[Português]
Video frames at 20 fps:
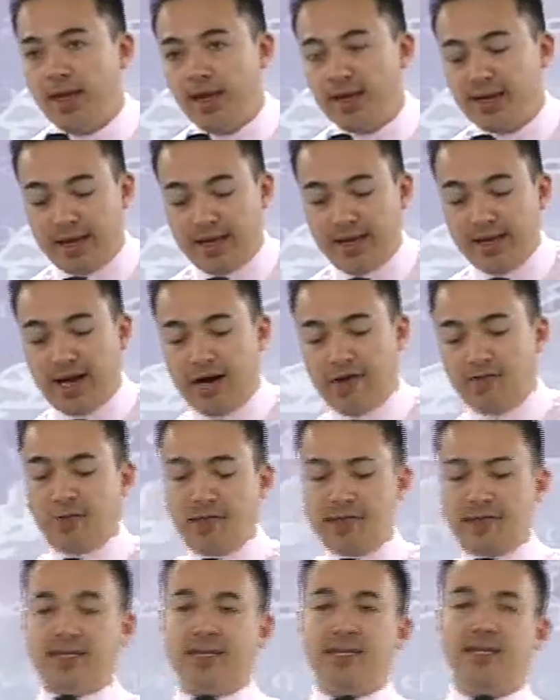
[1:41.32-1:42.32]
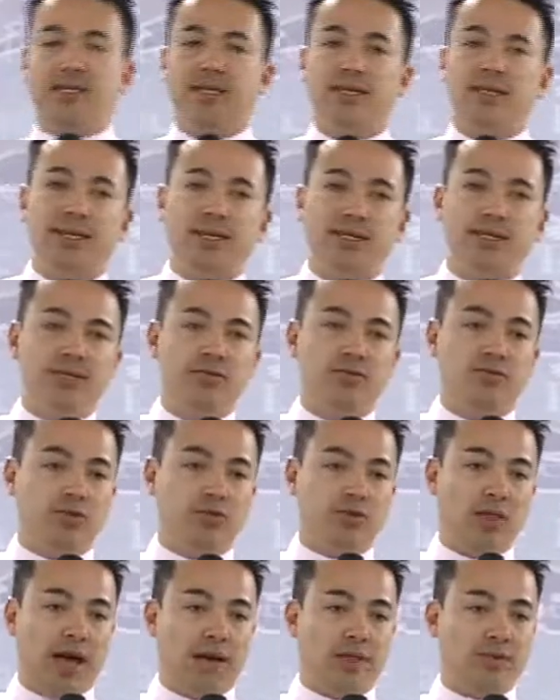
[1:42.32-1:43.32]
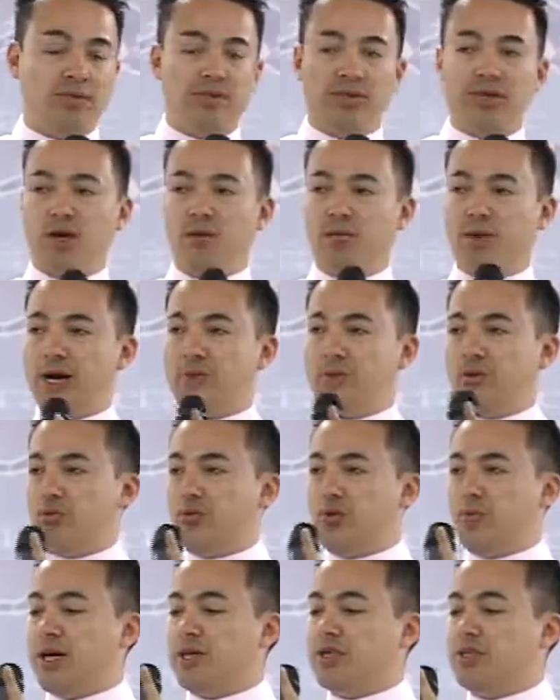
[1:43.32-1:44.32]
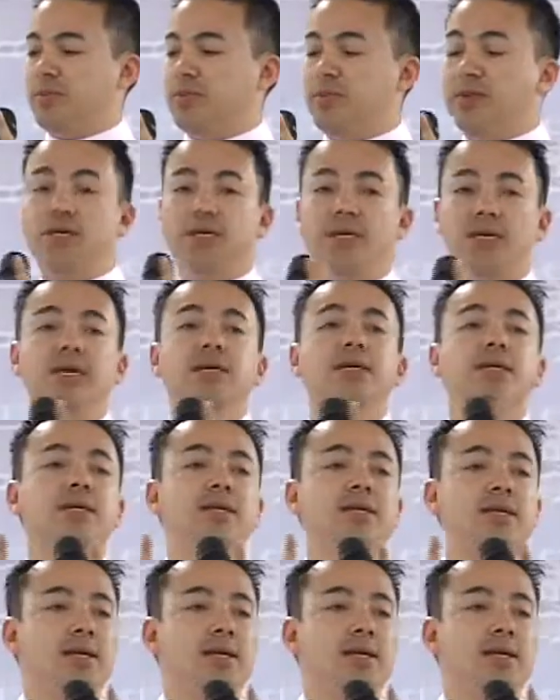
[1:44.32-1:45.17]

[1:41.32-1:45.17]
Carregava uma 635 de um lado, que é uma arma automática pequenininha,